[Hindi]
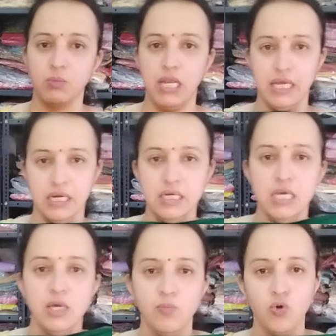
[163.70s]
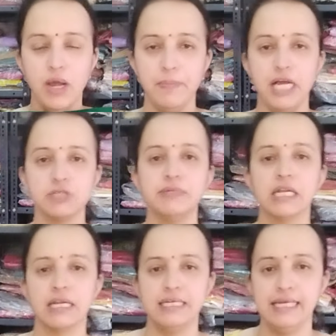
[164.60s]
कट मिलेगा पूरा पांच
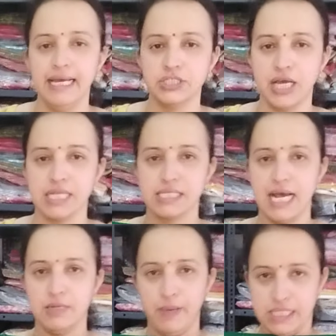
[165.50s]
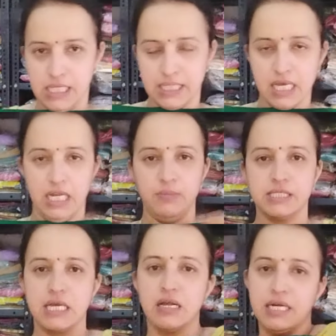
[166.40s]
मीटर नहीं है चार साठ पैंसठ के करीब
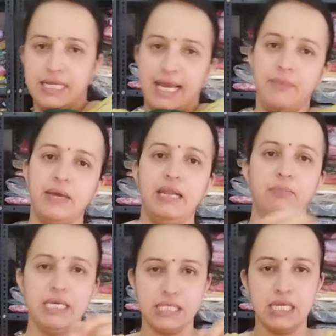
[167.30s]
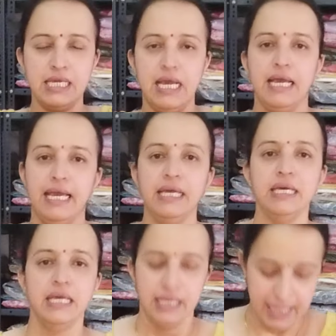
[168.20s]
इसका कट है मैंने मेजर किया है
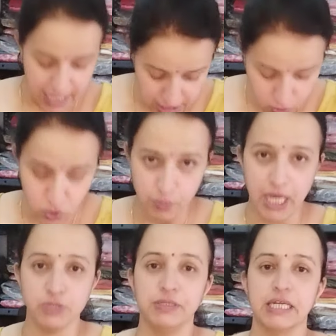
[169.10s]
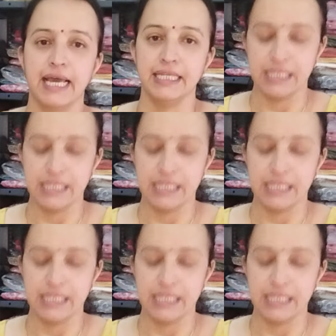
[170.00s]
कहने को तो पांच मीटर कह